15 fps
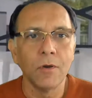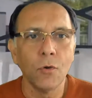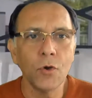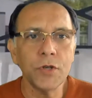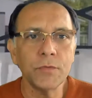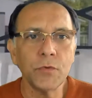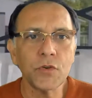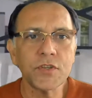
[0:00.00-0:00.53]

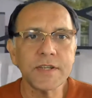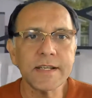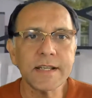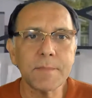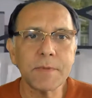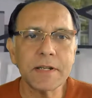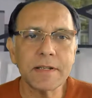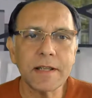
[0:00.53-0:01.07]
onde vocês
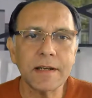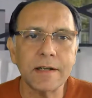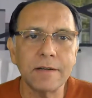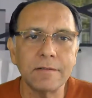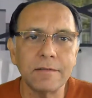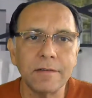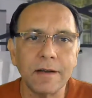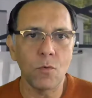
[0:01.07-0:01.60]

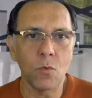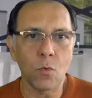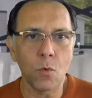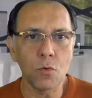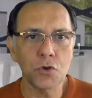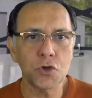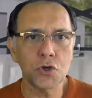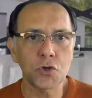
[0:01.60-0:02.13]
aprenderão um
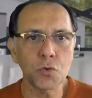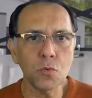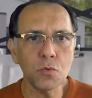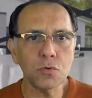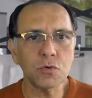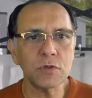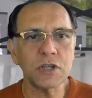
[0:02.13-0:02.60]
conjunto